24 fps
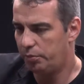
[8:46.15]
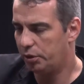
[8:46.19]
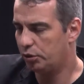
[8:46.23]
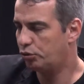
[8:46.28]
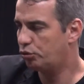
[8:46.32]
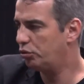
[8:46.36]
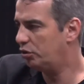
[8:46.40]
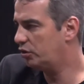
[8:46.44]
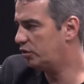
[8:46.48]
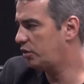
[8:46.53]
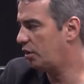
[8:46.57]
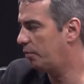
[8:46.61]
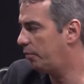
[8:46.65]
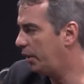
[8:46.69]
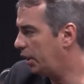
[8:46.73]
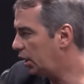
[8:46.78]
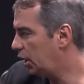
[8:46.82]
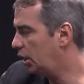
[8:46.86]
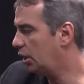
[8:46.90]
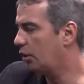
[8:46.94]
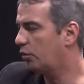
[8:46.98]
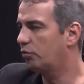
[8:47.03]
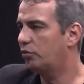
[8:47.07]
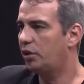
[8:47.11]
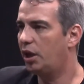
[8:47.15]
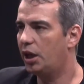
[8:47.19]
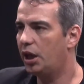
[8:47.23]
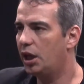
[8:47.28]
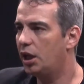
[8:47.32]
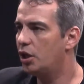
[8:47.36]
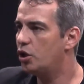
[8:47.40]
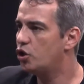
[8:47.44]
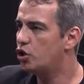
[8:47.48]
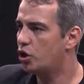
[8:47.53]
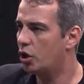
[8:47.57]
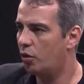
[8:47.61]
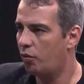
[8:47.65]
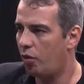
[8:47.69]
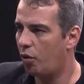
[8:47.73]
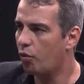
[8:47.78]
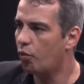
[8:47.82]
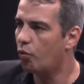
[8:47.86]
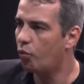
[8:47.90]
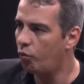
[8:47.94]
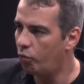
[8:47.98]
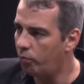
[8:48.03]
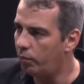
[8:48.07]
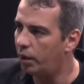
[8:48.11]
pessoas também que não têm religião
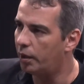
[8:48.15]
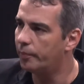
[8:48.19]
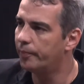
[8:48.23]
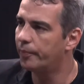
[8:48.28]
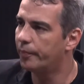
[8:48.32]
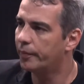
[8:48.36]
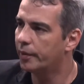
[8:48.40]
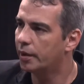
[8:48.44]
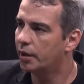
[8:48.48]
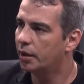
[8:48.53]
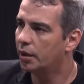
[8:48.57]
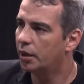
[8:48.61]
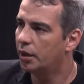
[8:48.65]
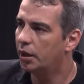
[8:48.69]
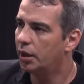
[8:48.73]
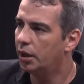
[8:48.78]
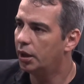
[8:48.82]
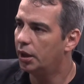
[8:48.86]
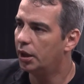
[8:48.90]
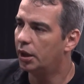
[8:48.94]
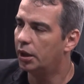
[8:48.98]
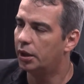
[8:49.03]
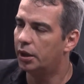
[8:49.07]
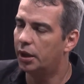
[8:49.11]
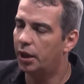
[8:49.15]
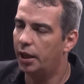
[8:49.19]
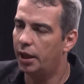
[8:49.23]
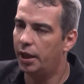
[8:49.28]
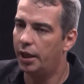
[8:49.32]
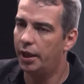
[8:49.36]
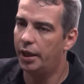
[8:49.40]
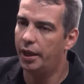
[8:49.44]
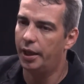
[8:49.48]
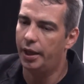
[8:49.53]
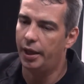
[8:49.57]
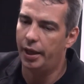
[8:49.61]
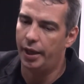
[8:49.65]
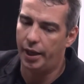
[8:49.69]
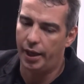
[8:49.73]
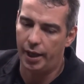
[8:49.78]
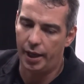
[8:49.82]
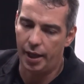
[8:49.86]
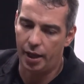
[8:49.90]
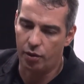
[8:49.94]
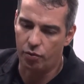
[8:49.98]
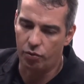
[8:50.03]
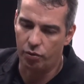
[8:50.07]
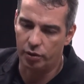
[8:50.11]
alguma. Né?
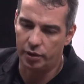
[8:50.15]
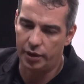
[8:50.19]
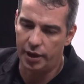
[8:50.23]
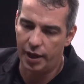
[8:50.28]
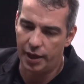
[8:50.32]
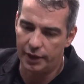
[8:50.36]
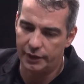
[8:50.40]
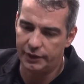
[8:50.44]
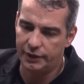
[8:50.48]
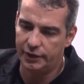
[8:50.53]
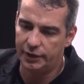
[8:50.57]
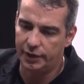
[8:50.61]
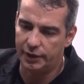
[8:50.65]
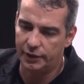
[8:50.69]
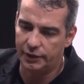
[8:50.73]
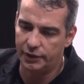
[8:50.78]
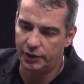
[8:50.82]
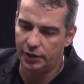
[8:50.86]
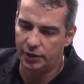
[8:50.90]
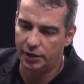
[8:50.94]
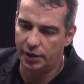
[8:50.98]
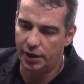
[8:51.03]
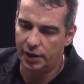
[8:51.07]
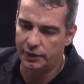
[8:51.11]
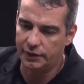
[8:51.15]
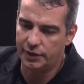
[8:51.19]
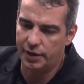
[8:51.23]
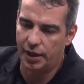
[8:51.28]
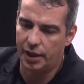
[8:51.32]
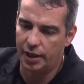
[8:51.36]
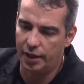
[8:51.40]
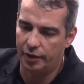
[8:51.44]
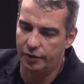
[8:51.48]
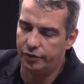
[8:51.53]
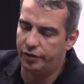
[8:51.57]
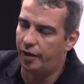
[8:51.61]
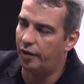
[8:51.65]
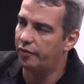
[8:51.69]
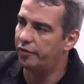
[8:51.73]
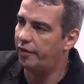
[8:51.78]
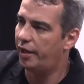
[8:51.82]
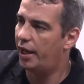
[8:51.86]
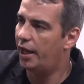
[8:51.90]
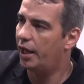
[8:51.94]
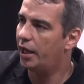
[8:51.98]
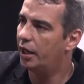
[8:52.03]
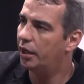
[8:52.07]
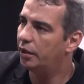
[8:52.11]
É, acontece assim desde a
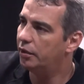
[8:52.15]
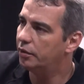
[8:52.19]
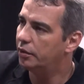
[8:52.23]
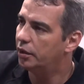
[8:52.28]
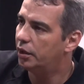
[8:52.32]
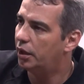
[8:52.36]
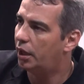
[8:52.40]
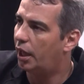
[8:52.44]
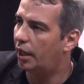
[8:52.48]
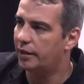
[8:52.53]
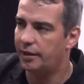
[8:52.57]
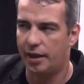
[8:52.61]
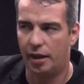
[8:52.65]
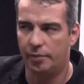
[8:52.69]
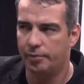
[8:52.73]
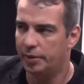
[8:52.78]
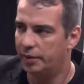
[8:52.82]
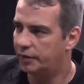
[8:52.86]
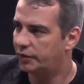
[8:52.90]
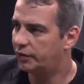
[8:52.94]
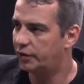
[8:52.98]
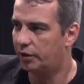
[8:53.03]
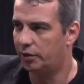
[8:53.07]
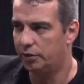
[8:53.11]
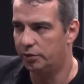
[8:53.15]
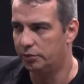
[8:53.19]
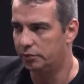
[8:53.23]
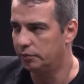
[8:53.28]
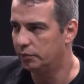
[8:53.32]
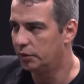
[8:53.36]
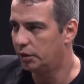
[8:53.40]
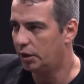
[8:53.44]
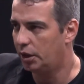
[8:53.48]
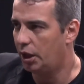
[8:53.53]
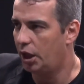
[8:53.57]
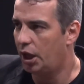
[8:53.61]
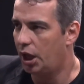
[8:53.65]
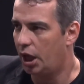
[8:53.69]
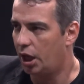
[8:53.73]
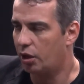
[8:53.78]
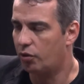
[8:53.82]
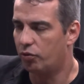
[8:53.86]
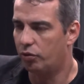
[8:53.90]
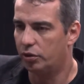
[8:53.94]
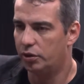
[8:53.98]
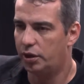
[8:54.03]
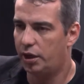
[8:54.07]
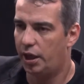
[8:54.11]
favela até a mansão.
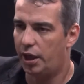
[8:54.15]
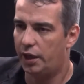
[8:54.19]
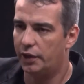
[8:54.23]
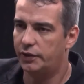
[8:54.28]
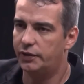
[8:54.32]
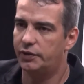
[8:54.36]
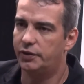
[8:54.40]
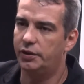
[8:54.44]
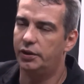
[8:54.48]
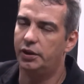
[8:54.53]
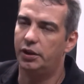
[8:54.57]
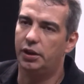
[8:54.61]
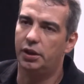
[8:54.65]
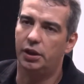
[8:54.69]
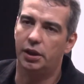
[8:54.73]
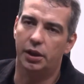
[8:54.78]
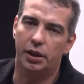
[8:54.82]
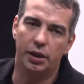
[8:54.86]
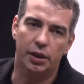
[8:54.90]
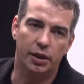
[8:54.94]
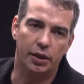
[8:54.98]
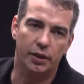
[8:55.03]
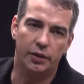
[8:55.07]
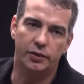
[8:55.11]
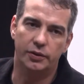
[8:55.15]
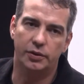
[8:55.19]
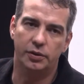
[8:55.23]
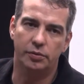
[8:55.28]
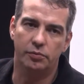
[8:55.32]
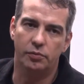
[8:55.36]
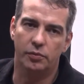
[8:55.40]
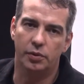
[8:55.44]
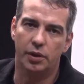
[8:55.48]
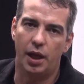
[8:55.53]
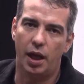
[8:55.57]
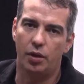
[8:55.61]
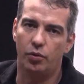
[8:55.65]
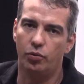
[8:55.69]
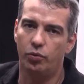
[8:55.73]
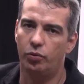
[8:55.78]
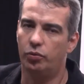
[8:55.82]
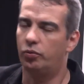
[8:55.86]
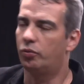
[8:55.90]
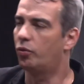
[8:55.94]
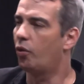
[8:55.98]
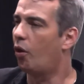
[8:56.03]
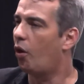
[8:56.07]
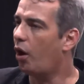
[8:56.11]
Acontece é, assim lá
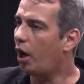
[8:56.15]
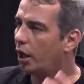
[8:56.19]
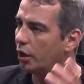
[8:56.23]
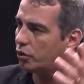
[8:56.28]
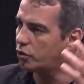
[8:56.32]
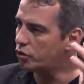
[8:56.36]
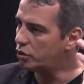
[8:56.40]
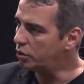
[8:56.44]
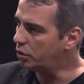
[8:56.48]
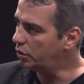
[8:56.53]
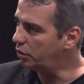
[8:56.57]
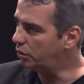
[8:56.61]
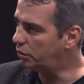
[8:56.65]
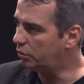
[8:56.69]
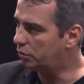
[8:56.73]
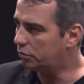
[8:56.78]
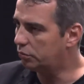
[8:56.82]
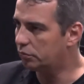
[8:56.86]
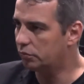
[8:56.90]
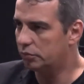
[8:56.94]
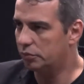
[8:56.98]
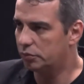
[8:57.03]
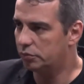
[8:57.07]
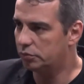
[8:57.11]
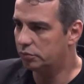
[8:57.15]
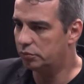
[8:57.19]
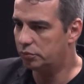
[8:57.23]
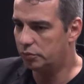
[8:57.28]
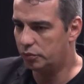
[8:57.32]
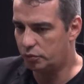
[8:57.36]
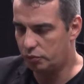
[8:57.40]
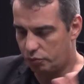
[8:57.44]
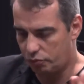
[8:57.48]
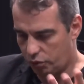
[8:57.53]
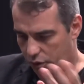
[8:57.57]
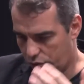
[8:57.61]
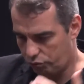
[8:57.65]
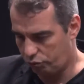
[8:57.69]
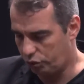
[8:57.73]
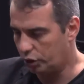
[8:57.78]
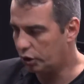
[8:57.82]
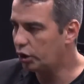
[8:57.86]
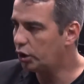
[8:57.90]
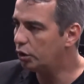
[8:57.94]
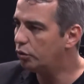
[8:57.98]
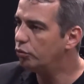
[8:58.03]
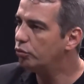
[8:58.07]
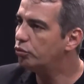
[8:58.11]
no norte, enquanto
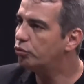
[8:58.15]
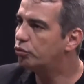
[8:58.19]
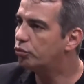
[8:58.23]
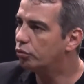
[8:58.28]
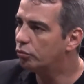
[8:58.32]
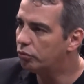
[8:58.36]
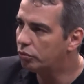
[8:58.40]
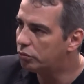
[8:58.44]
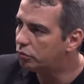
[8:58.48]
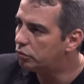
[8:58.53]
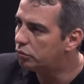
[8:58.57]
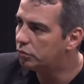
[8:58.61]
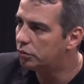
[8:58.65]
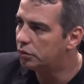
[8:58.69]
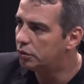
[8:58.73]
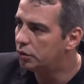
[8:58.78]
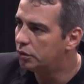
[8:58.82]
aqui no sul,